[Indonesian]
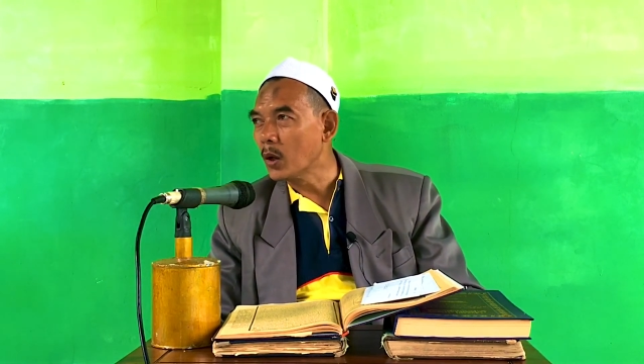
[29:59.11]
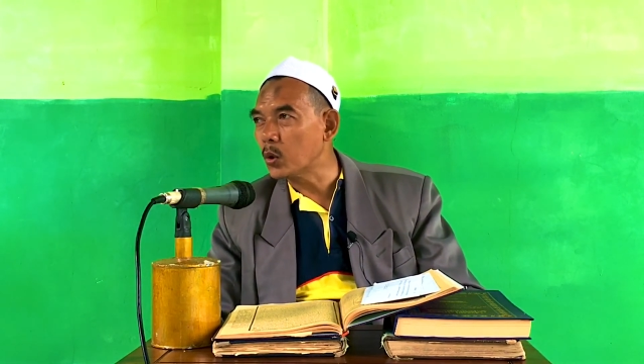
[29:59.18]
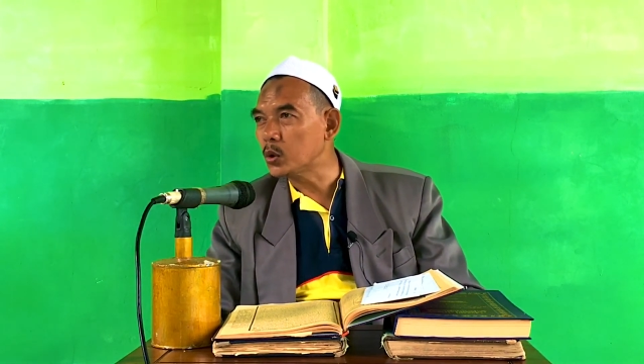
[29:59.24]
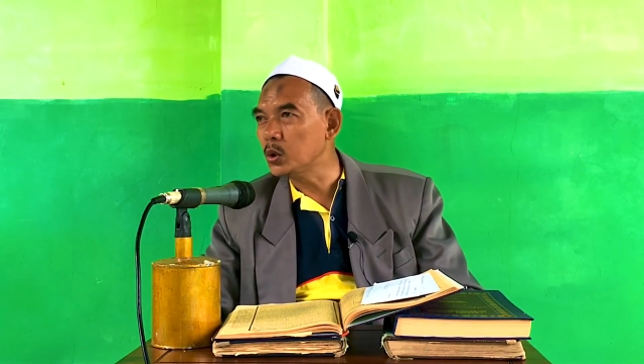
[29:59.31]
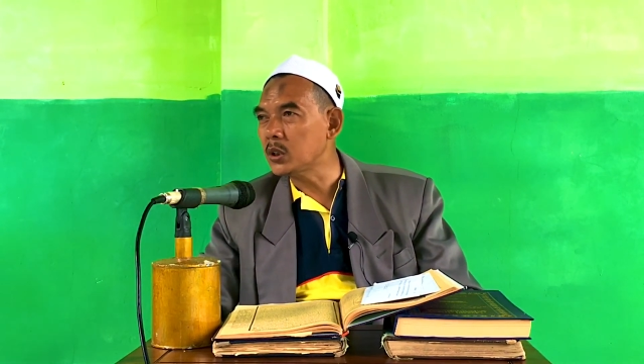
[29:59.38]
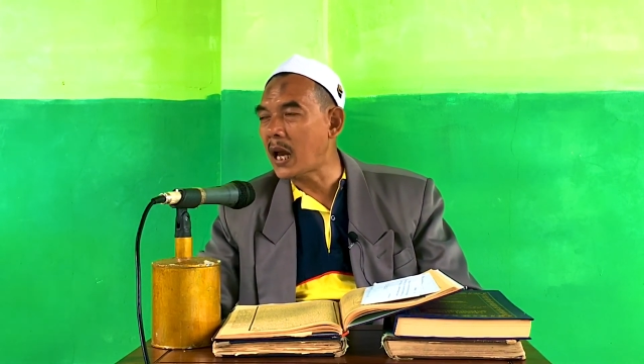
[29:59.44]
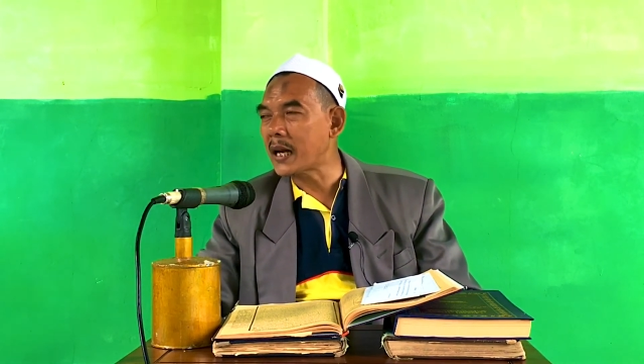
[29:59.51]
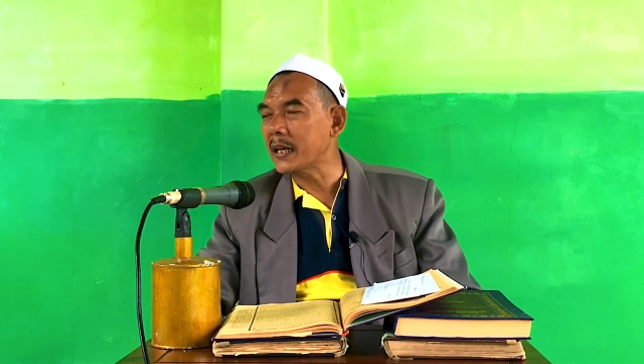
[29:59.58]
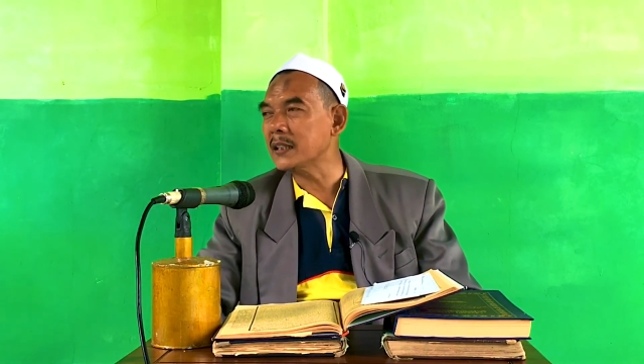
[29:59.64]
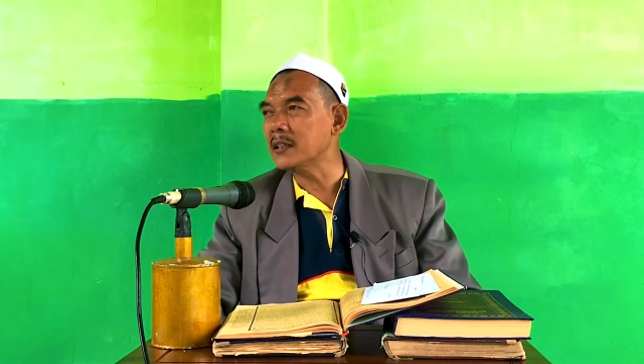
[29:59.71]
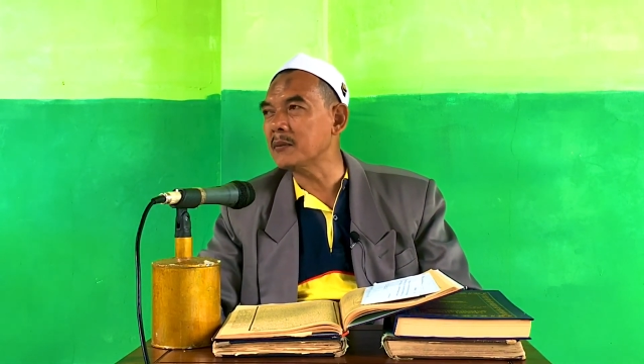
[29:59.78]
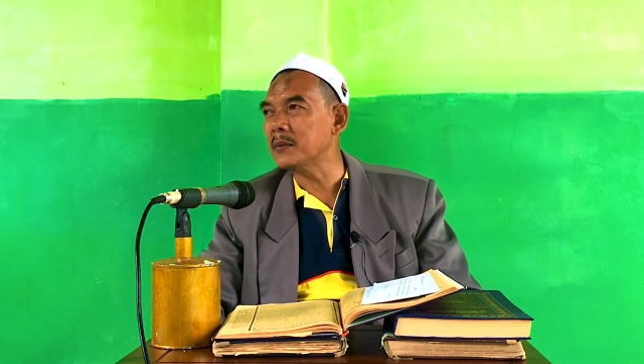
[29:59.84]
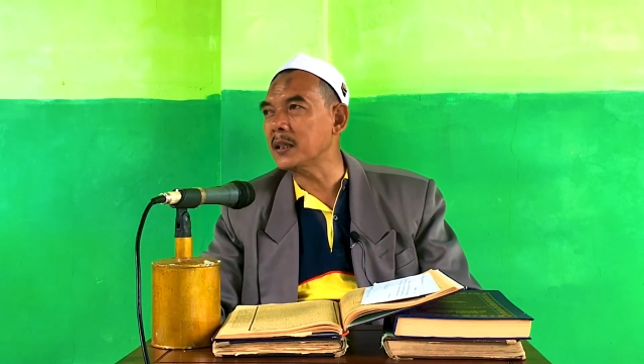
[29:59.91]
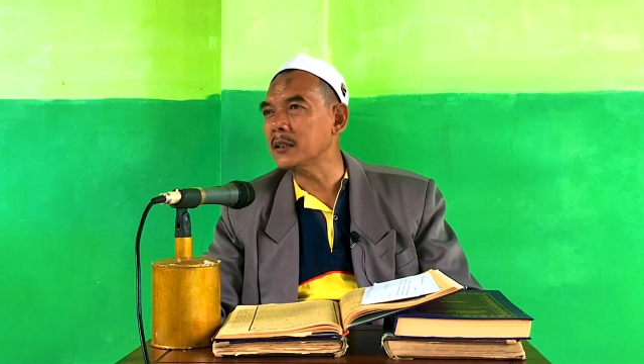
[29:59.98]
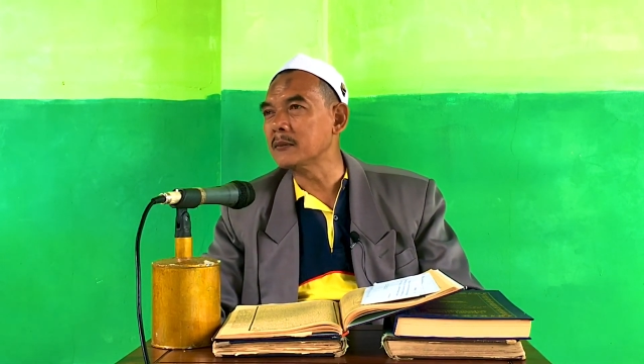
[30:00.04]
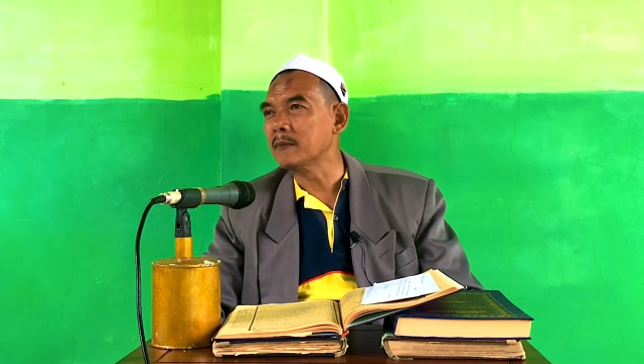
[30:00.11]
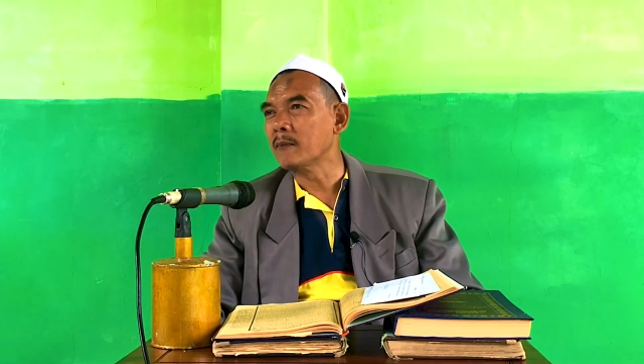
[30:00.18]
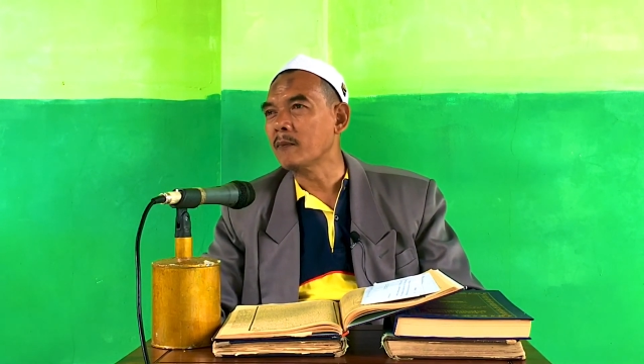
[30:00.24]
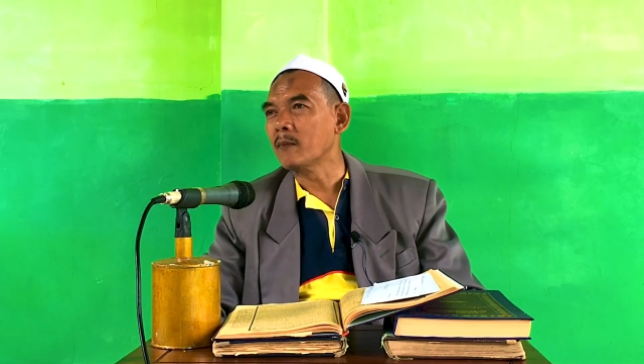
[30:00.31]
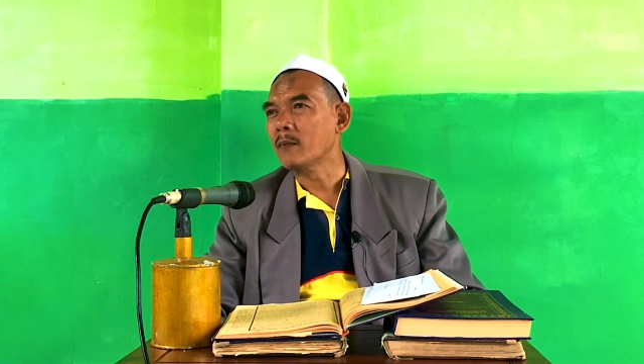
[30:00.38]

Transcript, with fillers: Ya kudu yakin sampean.